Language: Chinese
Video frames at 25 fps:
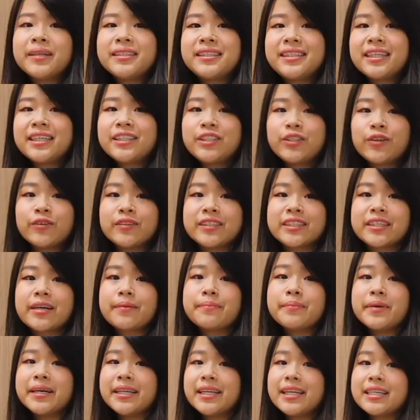先从这个
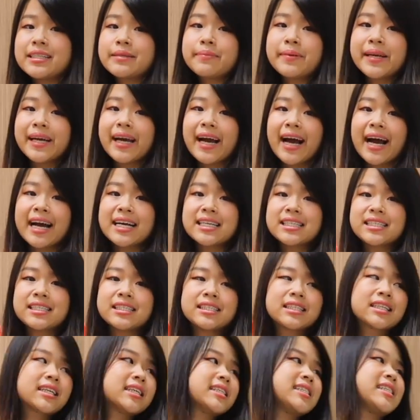门的这边开始。这
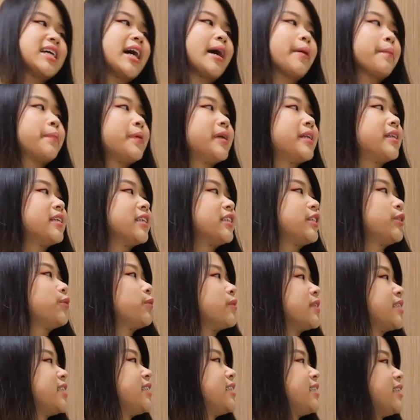个墙壁呢是我
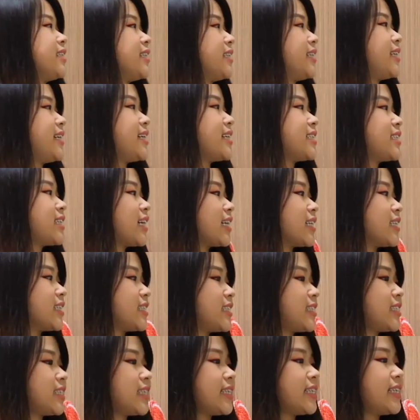自己贴上的这
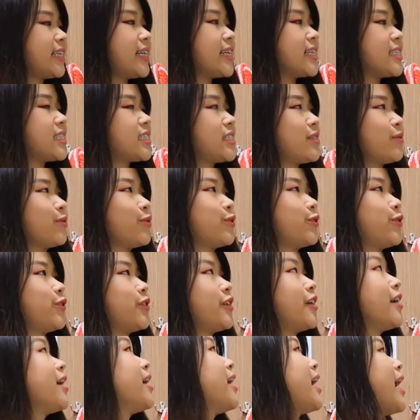些叶子，我觉得
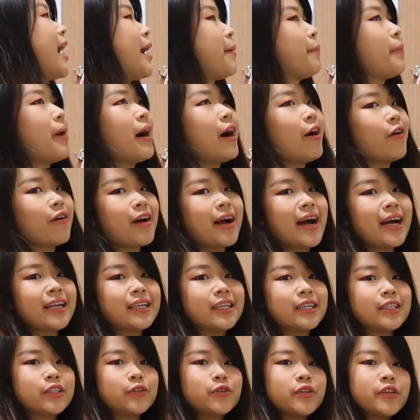还蛮好看的，
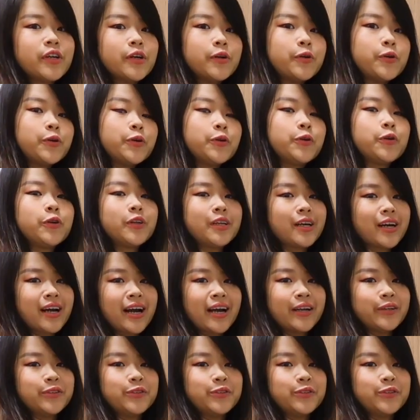有一点绿绿的感